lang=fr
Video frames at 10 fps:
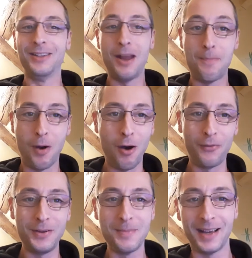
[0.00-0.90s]
J'ai pas
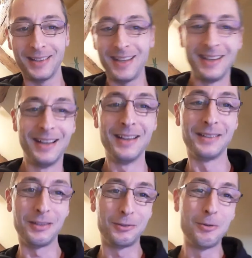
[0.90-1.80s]
envie de m'arrêter.
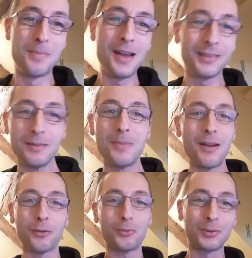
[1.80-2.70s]
C'est super. C'est une belle
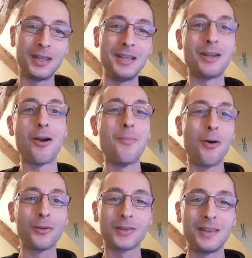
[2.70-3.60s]
aventure qui
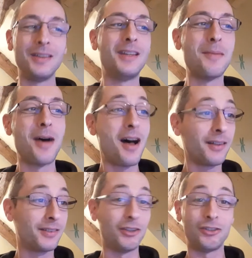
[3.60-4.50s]
commence, qui démarre.
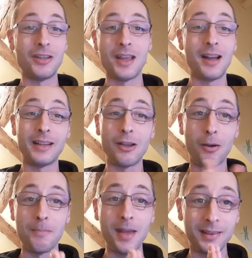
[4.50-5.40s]
C'est génial. D'ailleurs,
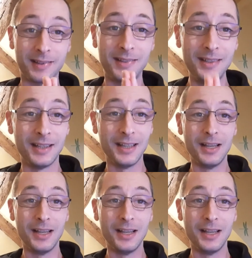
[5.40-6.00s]
merci.